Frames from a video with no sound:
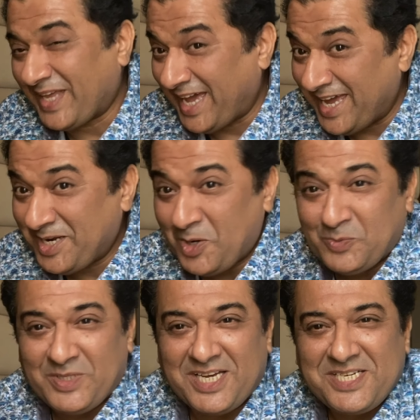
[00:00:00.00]
है ना
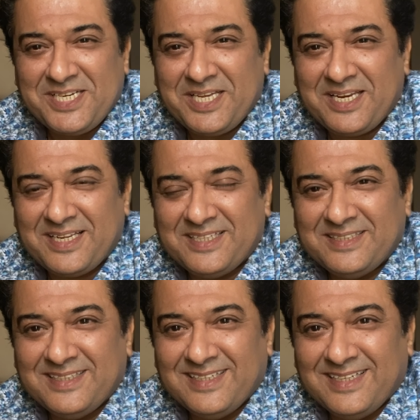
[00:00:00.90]
उम्दा शेर
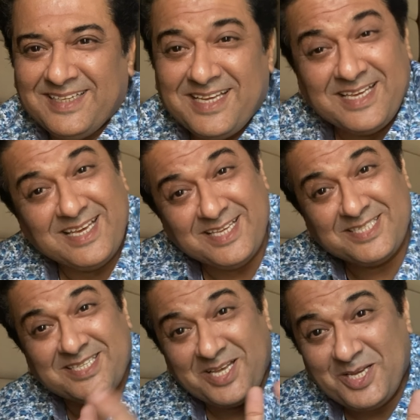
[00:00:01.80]

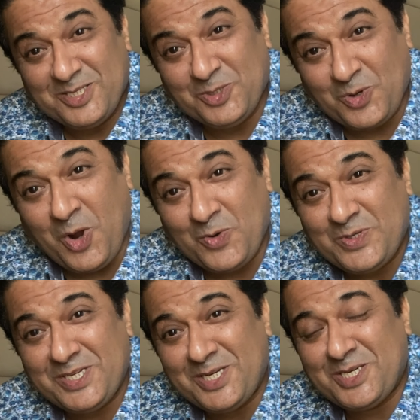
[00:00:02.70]
इस जो
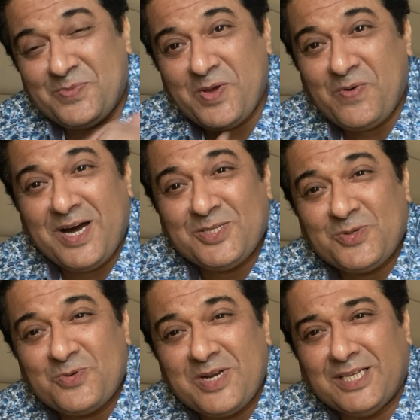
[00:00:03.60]
कॉन्वर्सेशन में वहाँ
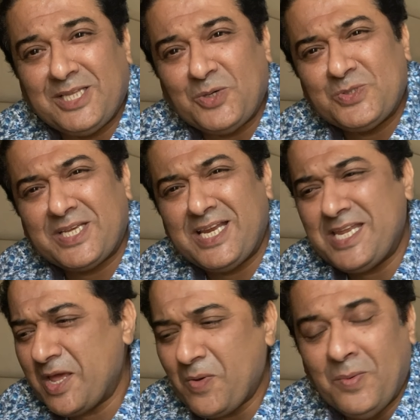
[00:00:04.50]
सुन रहा था उसके
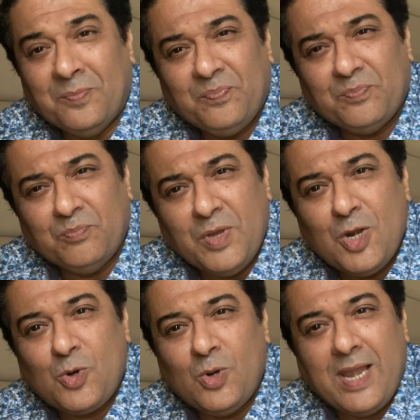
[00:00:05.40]
लिए
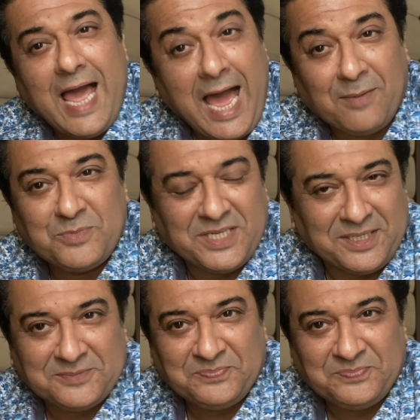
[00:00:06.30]
बिल्कुल ऐप्ट है